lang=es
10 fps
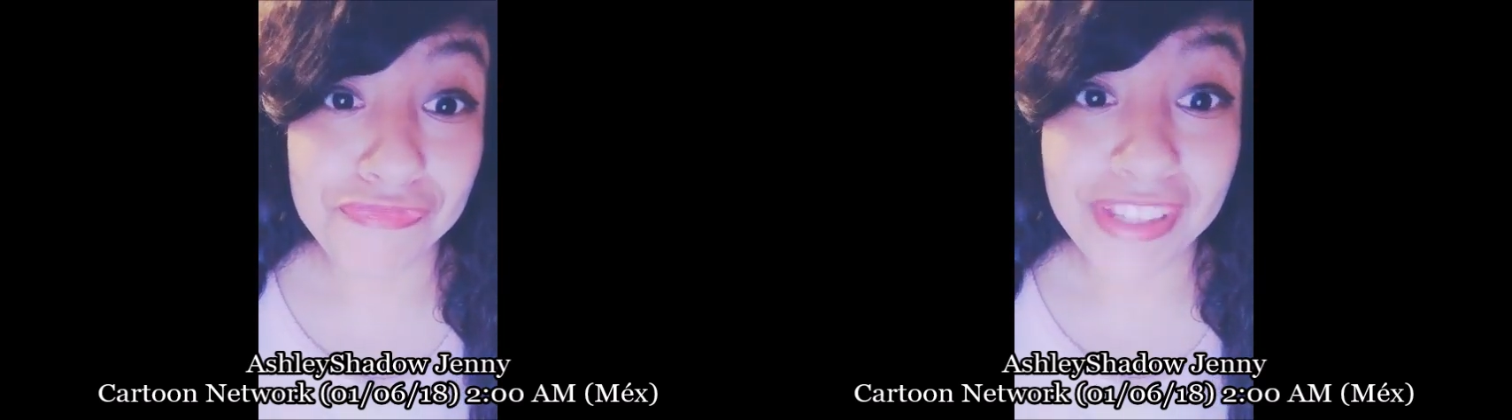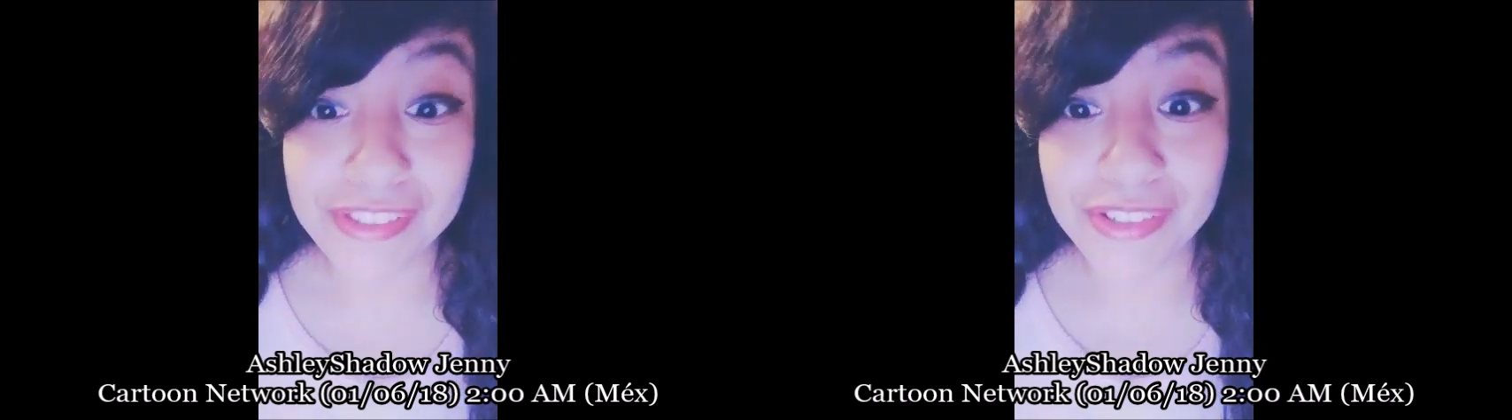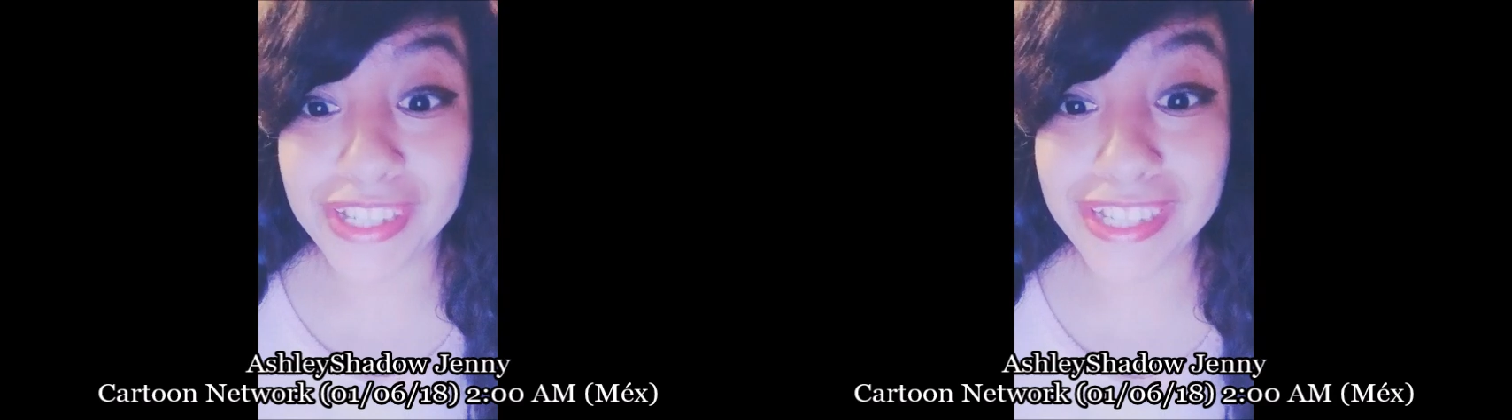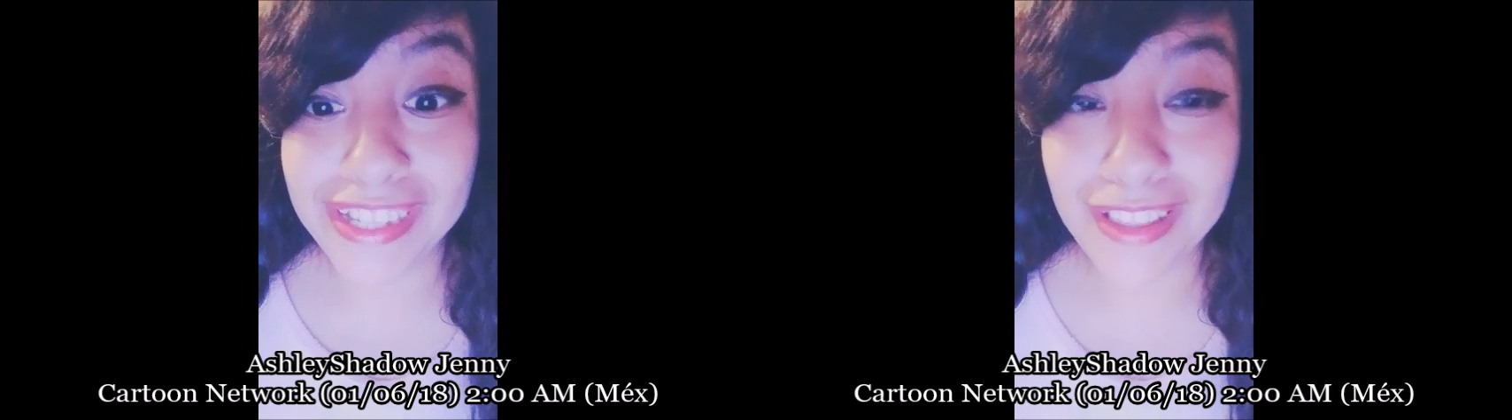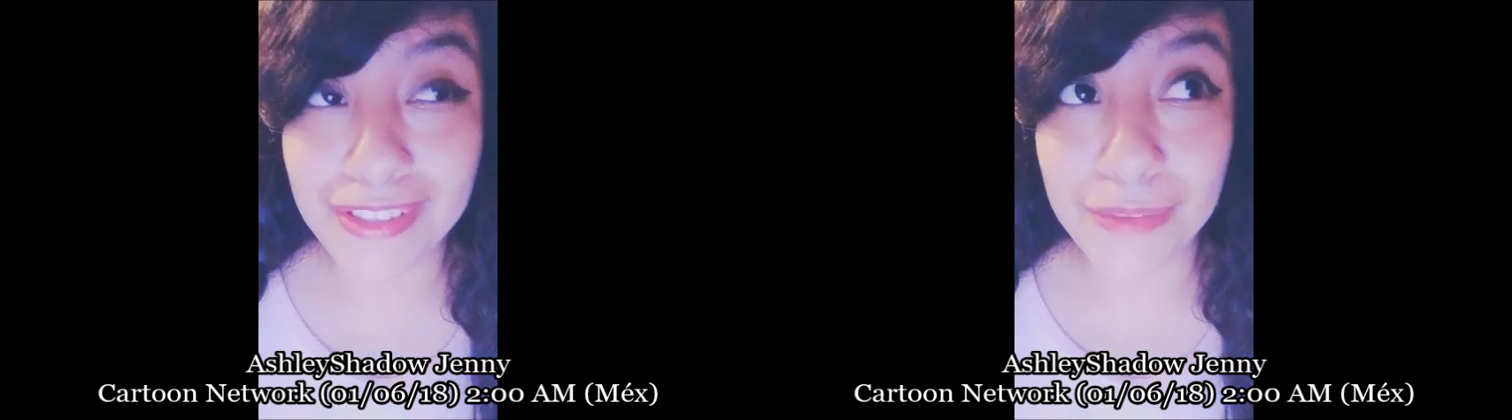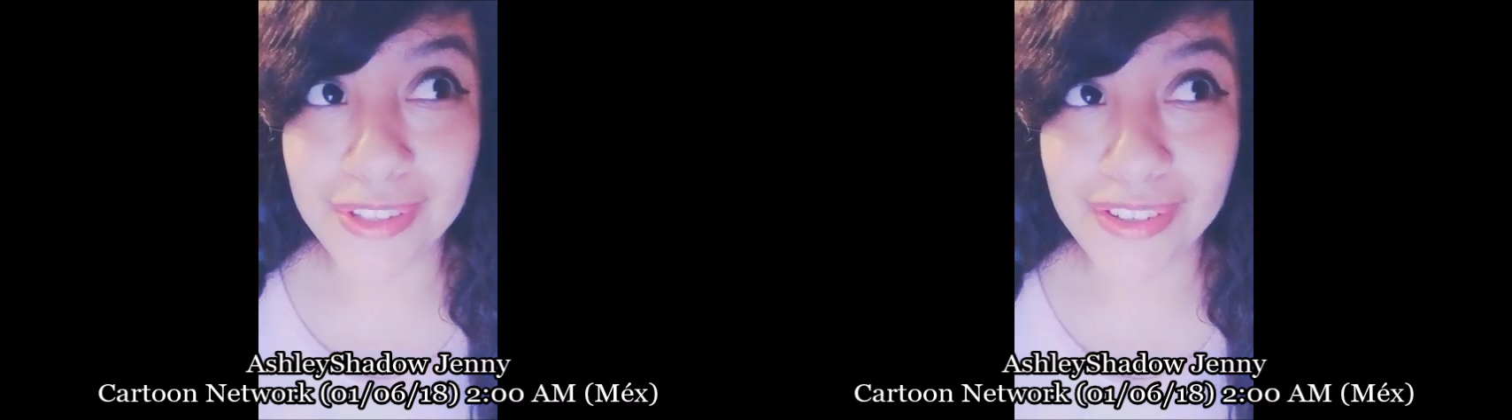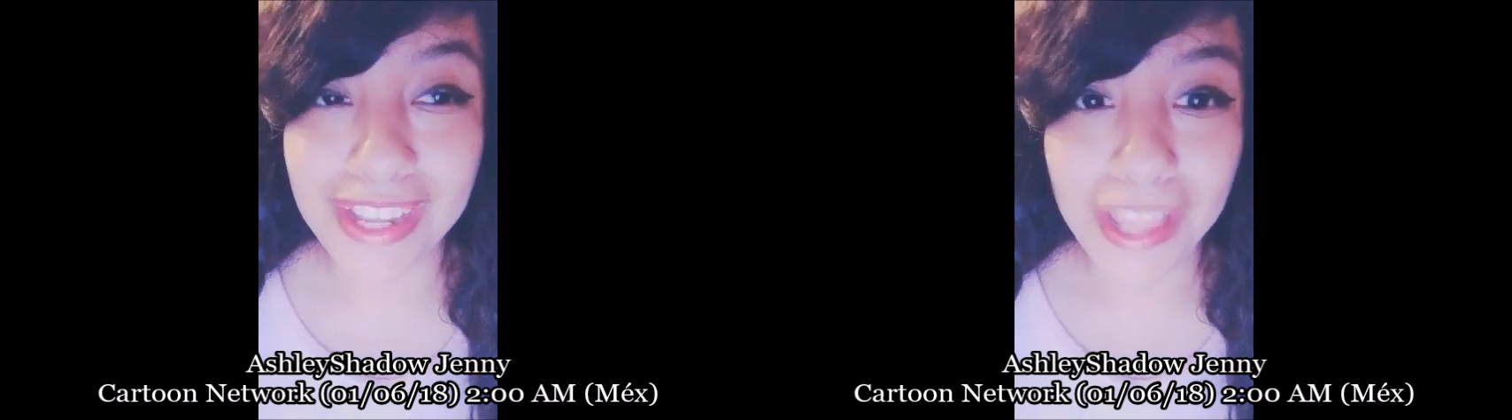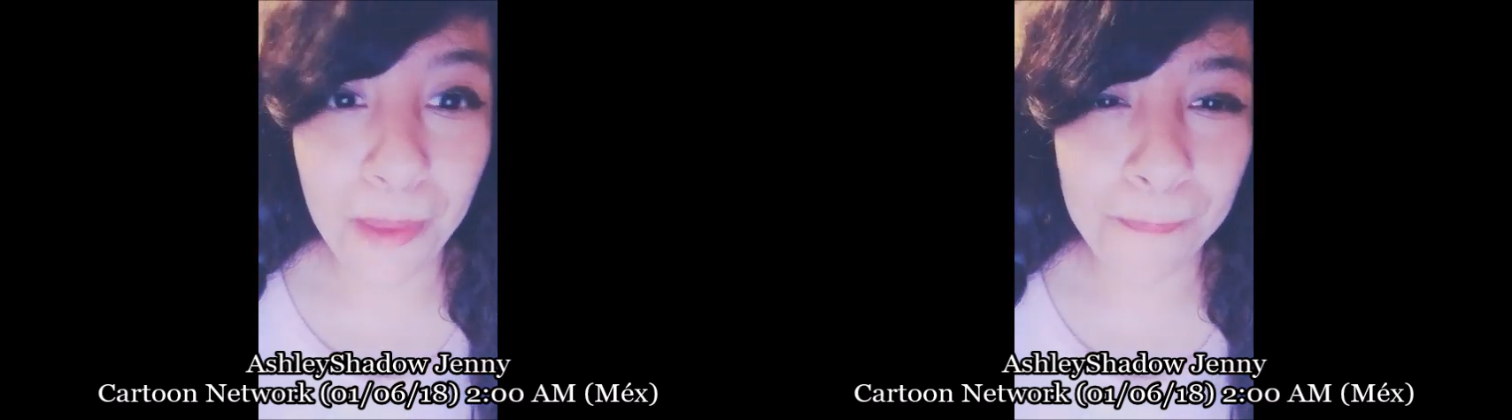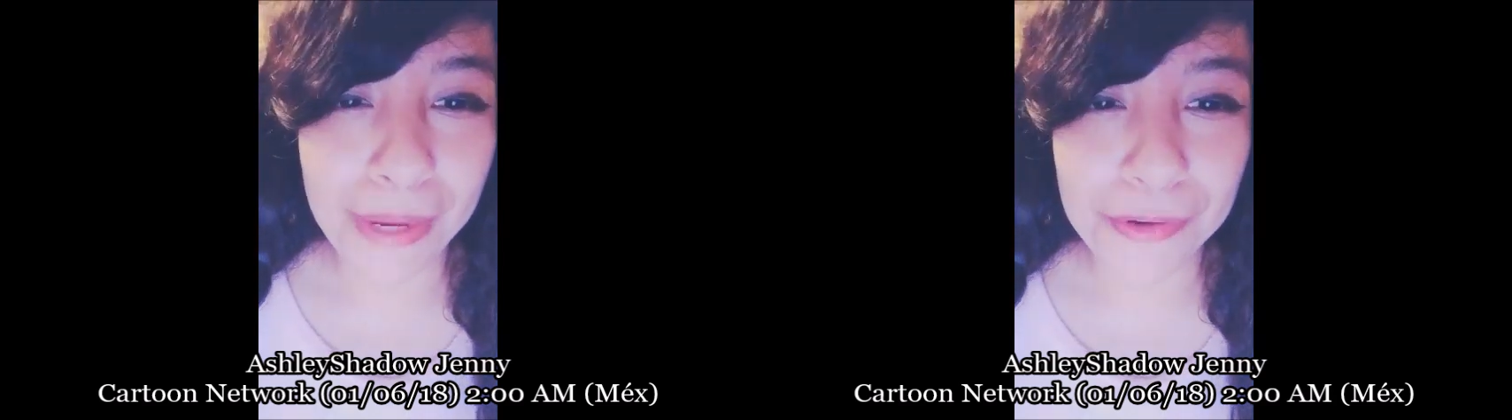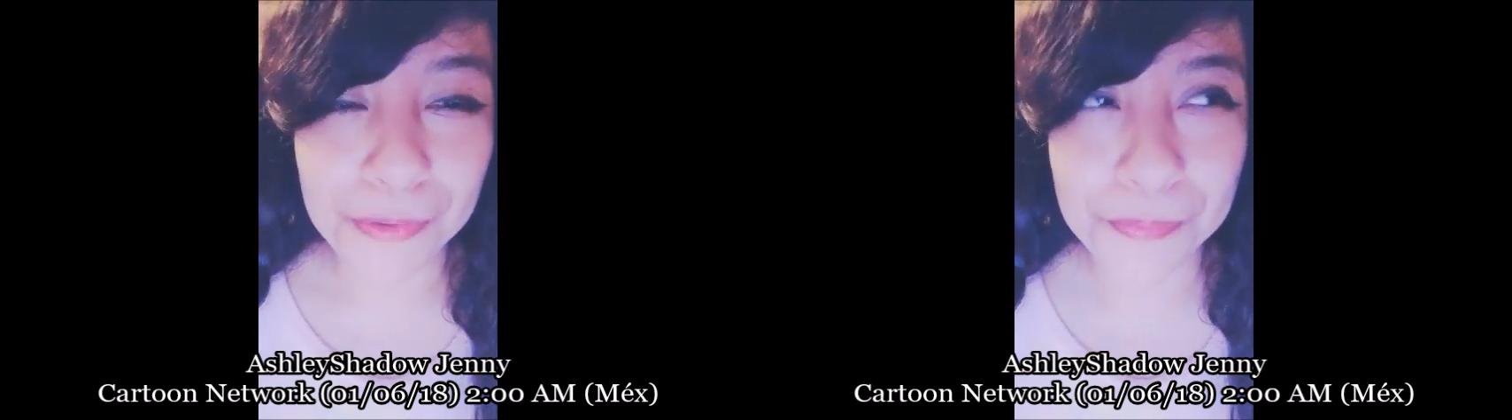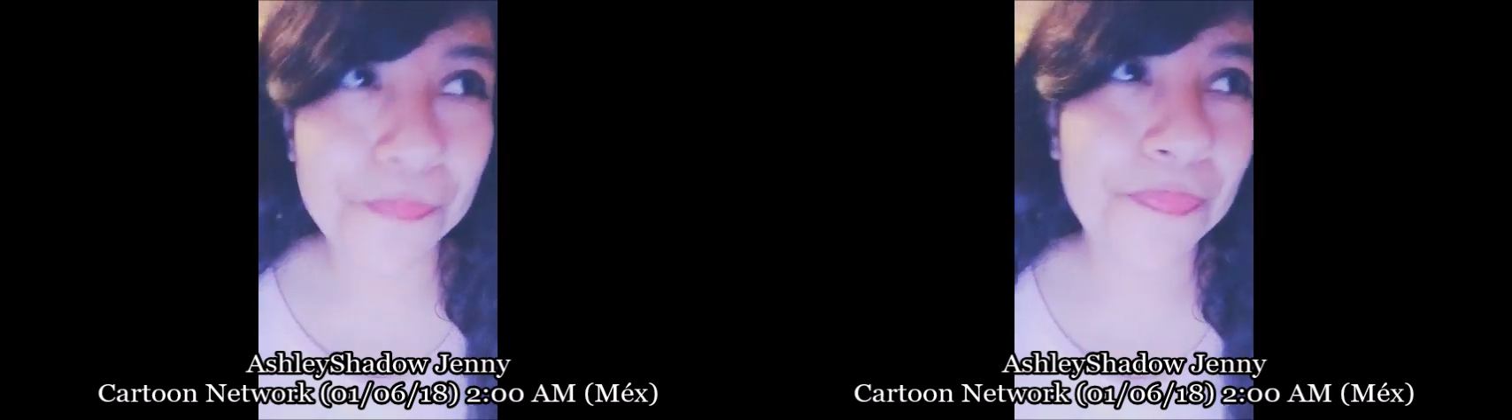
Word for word: Estoy decepcionada, pero